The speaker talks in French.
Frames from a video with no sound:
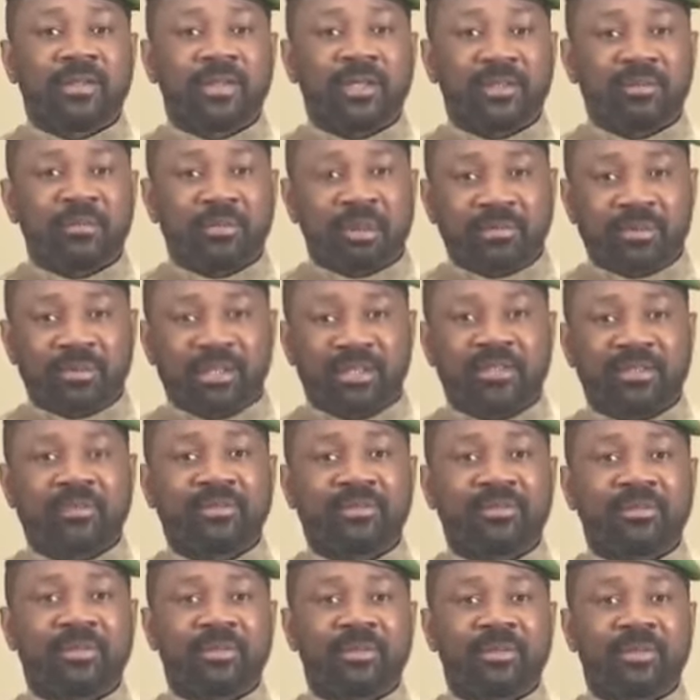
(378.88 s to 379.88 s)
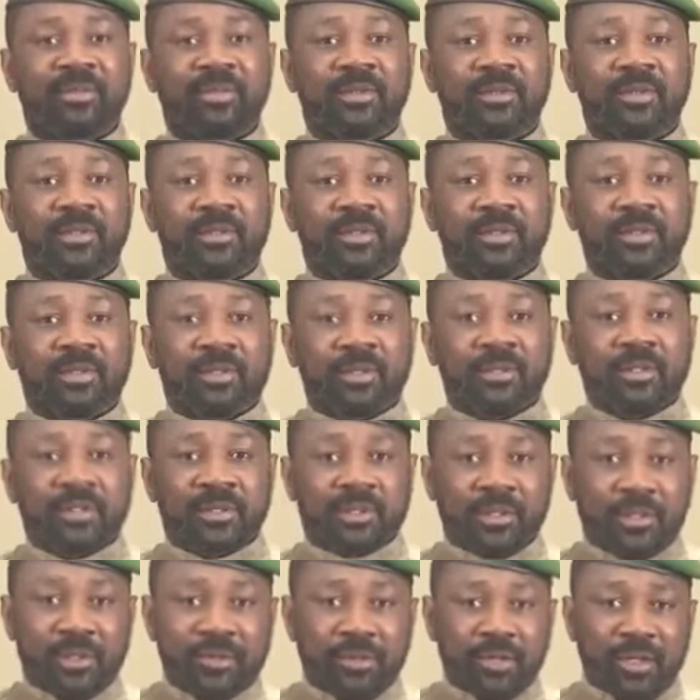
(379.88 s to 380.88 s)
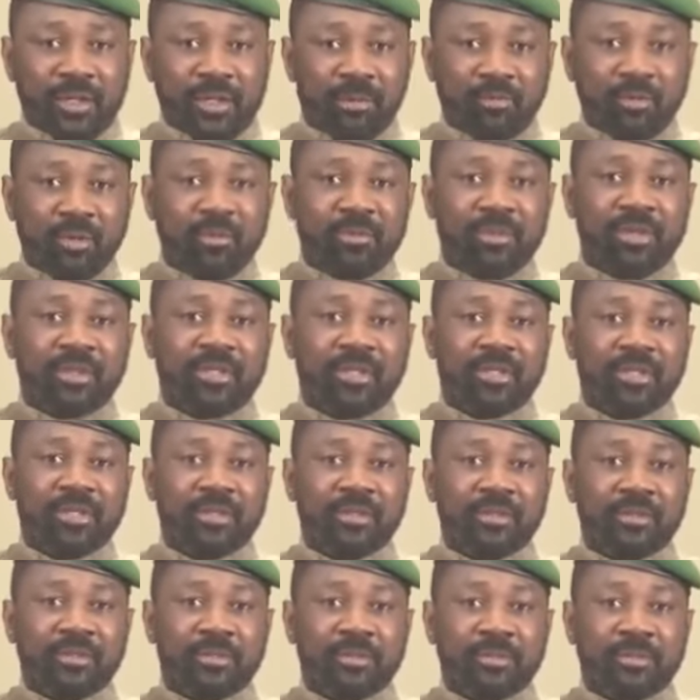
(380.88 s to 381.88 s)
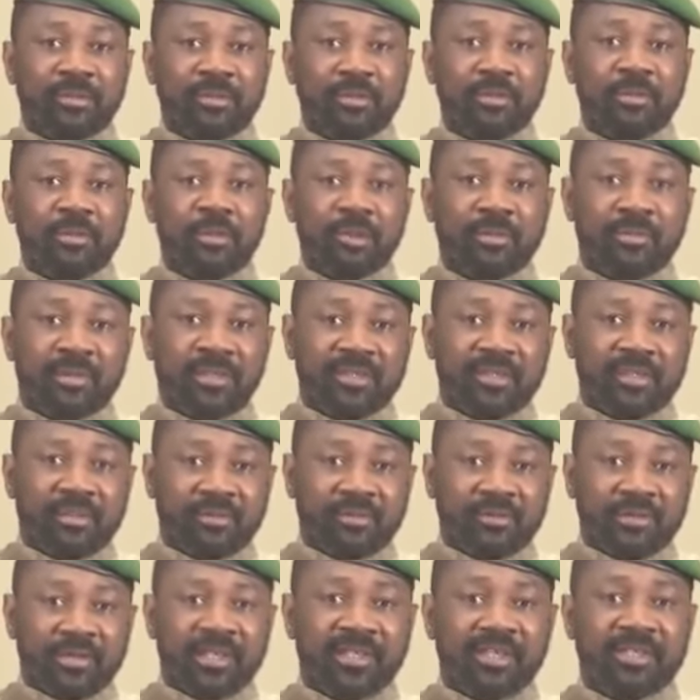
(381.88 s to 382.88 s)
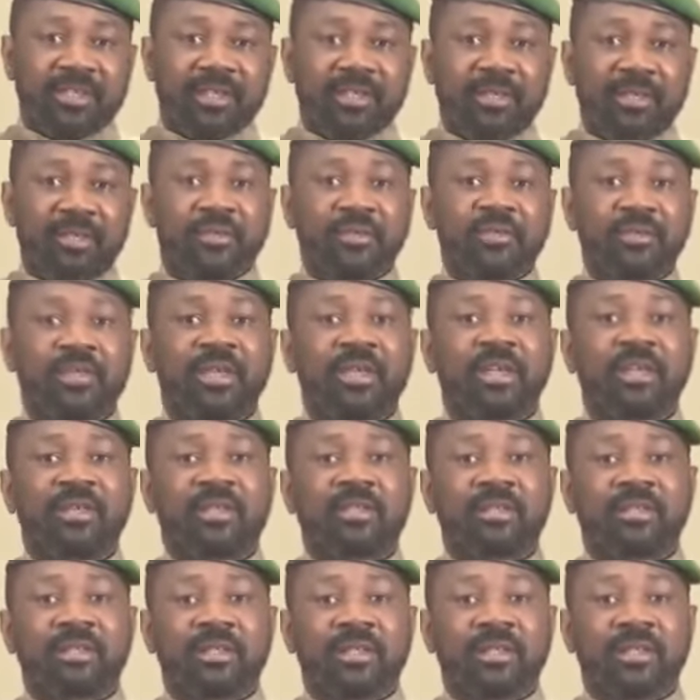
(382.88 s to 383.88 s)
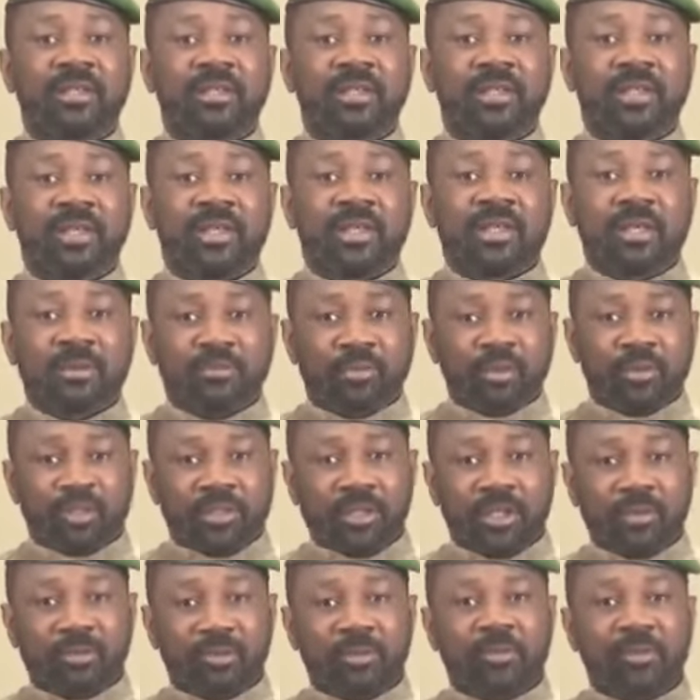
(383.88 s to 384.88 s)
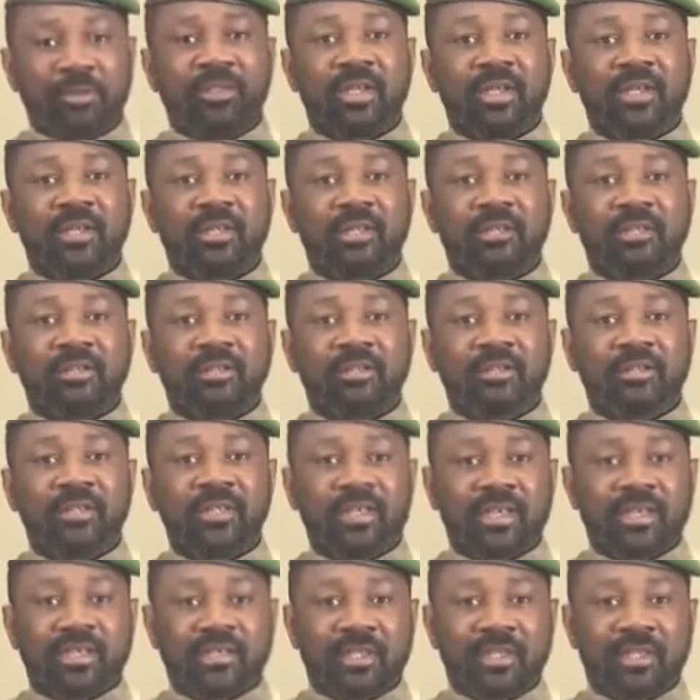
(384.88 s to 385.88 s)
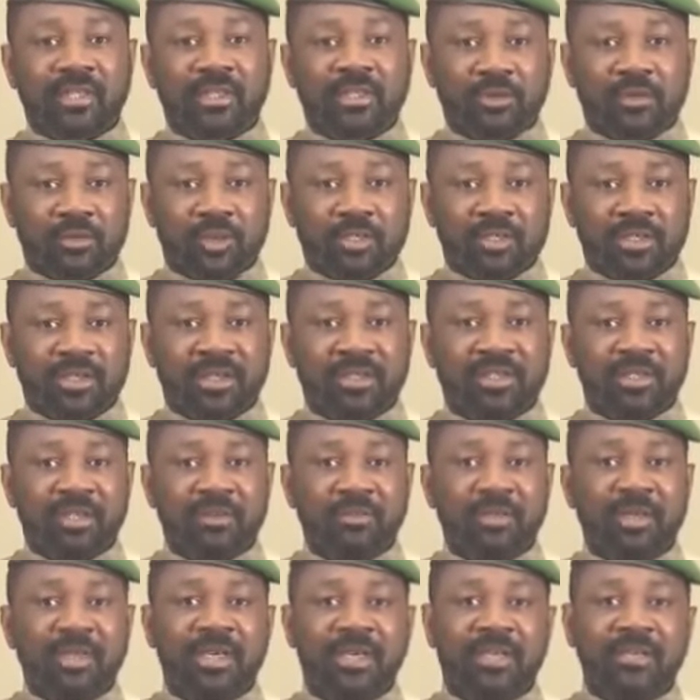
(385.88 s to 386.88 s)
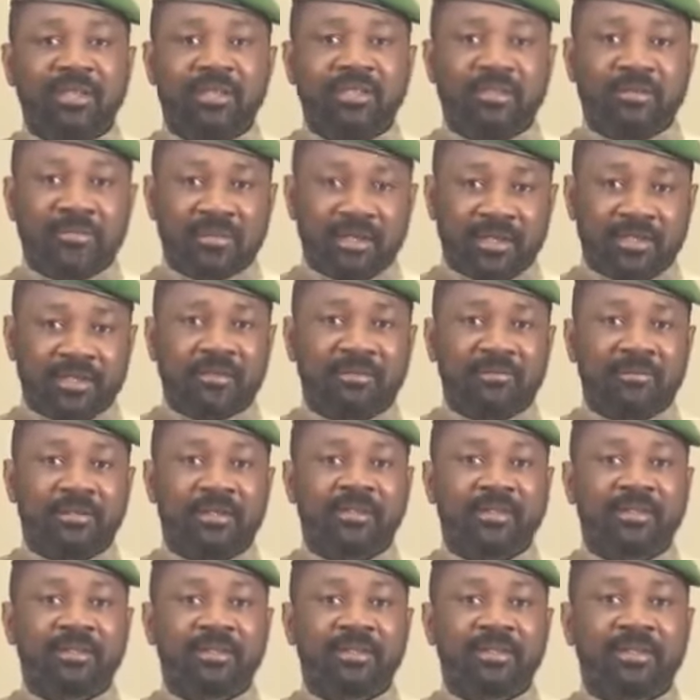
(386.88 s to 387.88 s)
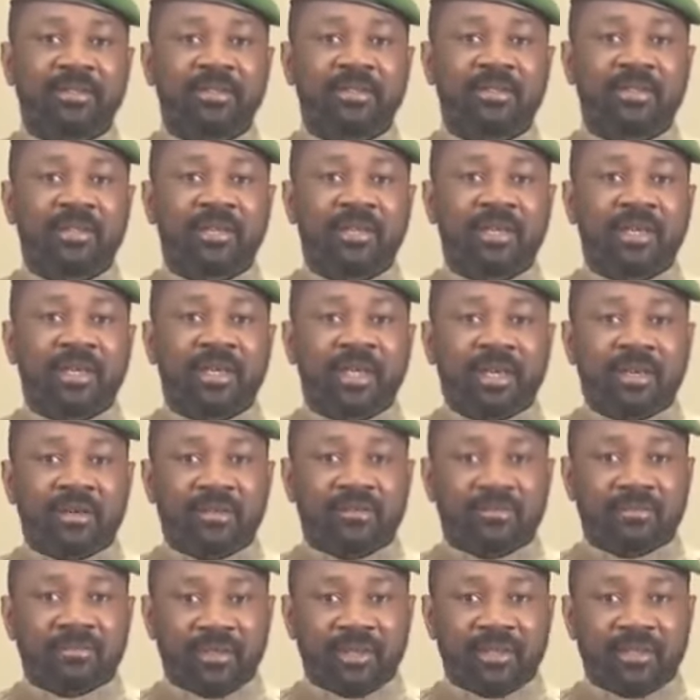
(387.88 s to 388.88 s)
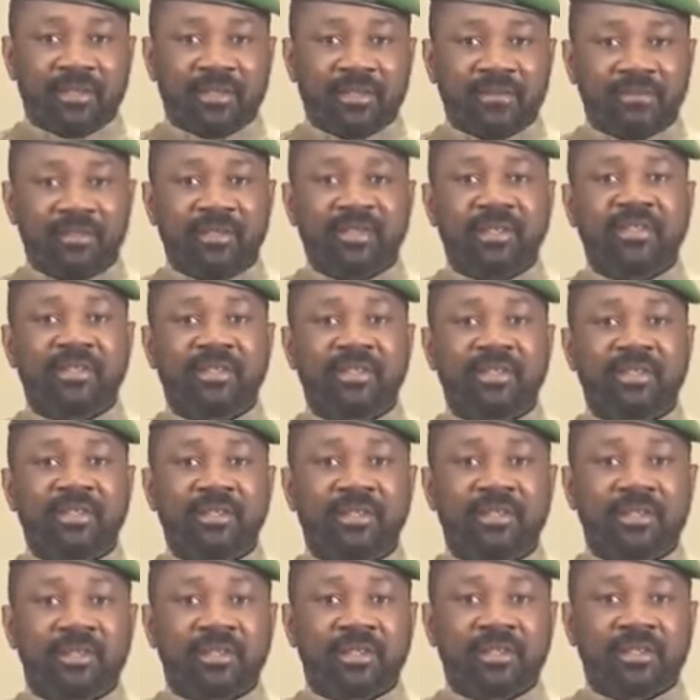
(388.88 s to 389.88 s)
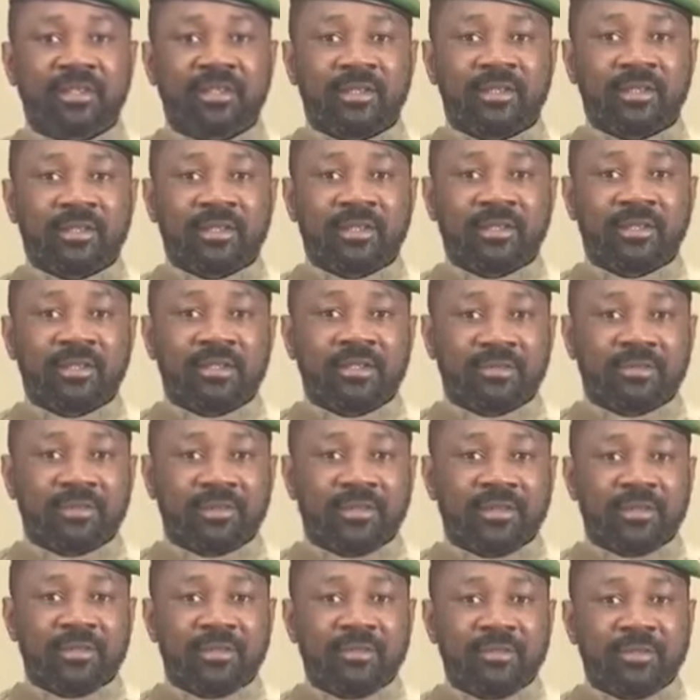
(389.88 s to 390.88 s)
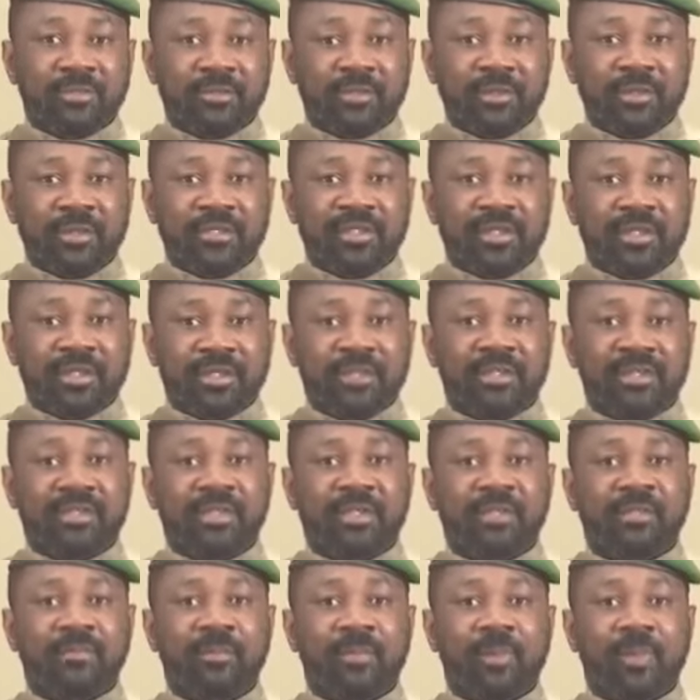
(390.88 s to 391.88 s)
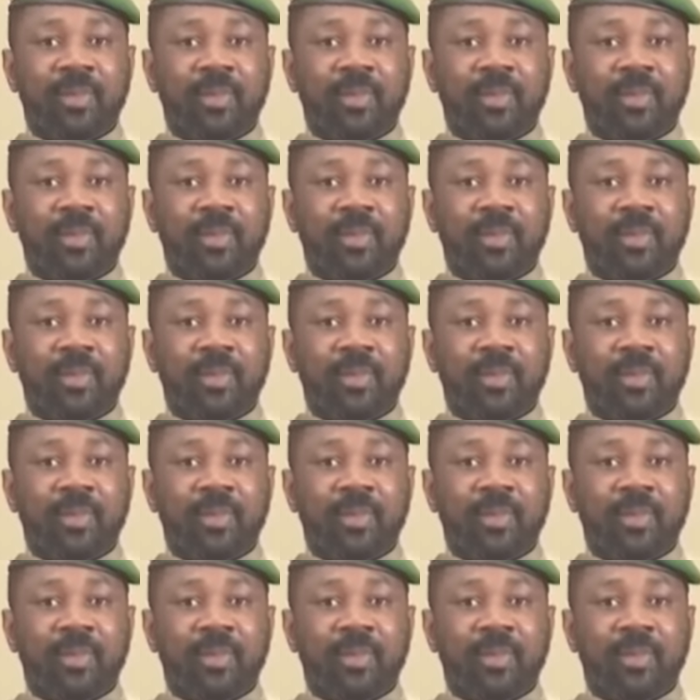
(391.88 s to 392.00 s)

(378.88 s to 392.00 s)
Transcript: Dans le même temps, le Trésor a mobilisé sur le marché financier régional un montant total de 479 milliards de francs CFA afin de financer le déficit du budget d'État,